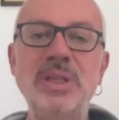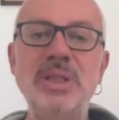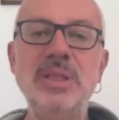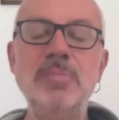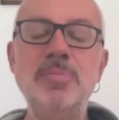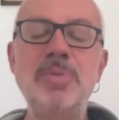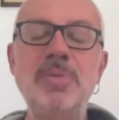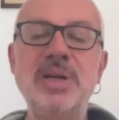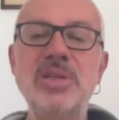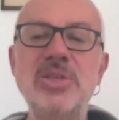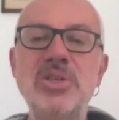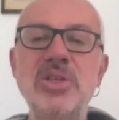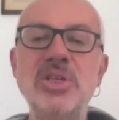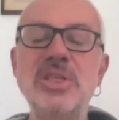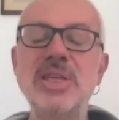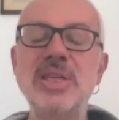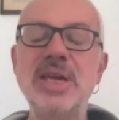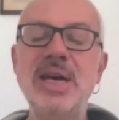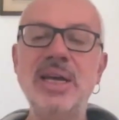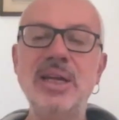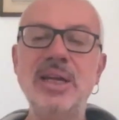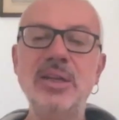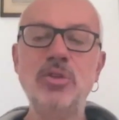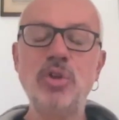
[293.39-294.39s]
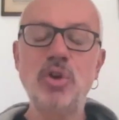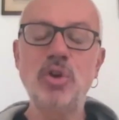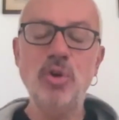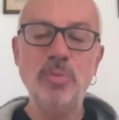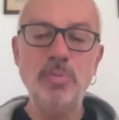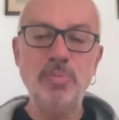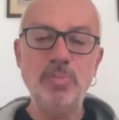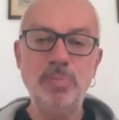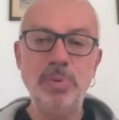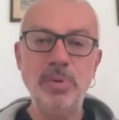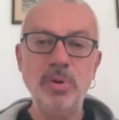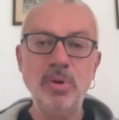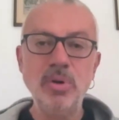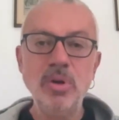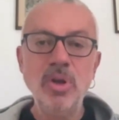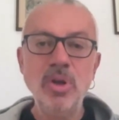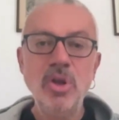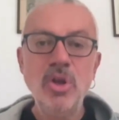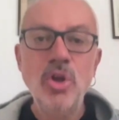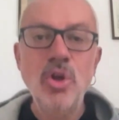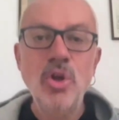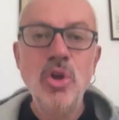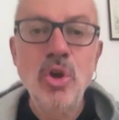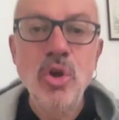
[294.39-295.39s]
di precisare troppo
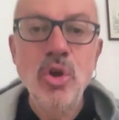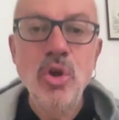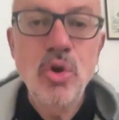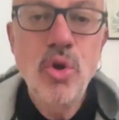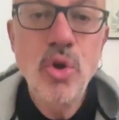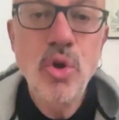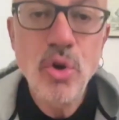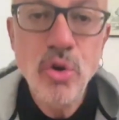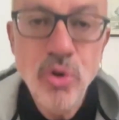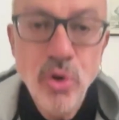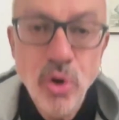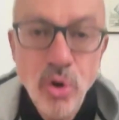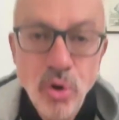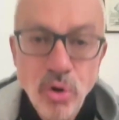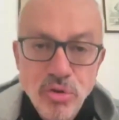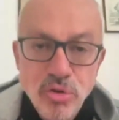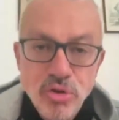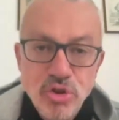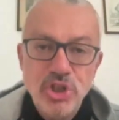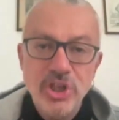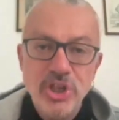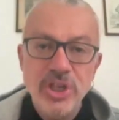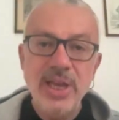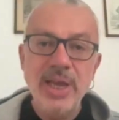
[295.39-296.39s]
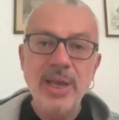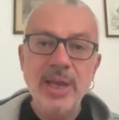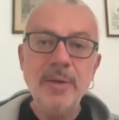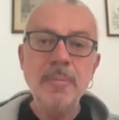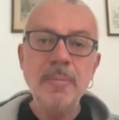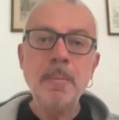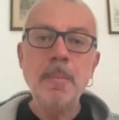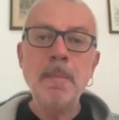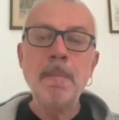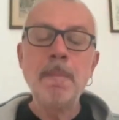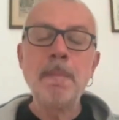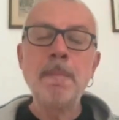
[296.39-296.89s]
cronologie,